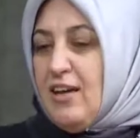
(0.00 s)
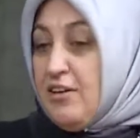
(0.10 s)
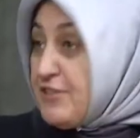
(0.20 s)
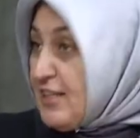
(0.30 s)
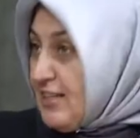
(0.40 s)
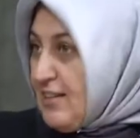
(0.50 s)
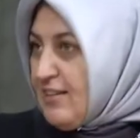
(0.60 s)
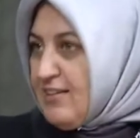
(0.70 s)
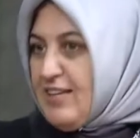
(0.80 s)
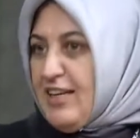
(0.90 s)

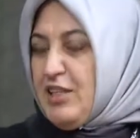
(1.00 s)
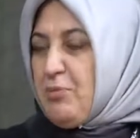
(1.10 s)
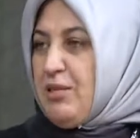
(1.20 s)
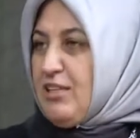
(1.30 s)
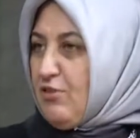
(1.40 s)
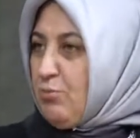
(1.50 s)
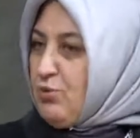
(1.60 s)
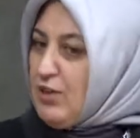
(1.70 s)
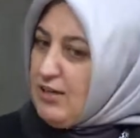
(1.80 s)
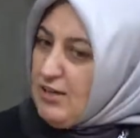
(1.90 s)
efsanelere dayanabilir ve
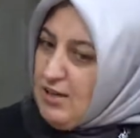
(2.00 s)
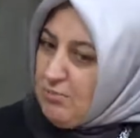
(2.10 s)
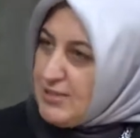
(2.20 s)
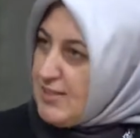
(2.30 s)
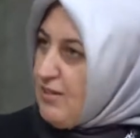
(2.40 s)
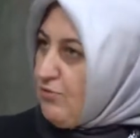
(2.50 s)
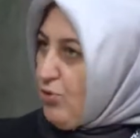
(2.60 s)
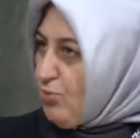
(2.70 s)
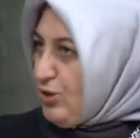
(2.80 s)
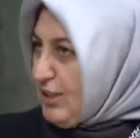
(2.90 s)
bunlar masal
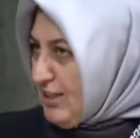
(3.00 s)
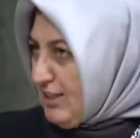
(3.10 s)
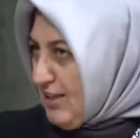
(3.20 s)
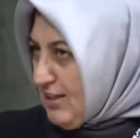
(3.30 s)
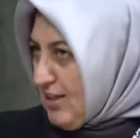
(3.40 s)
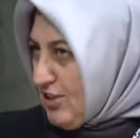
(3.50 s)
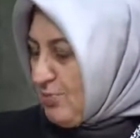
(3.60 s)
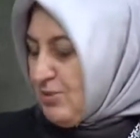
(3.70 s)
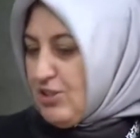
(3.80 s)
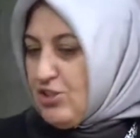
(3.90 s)
formuyla yeniden
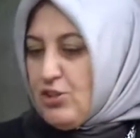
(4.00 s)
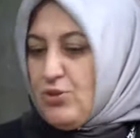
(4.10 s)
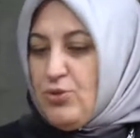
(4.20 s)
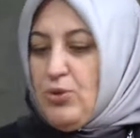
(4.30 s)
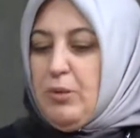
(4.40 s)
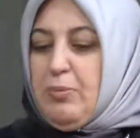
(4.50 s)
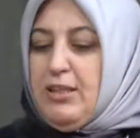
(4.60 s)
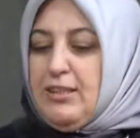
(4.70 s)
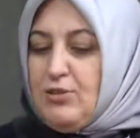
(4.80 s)
karşımıza çıkıyor olabilir.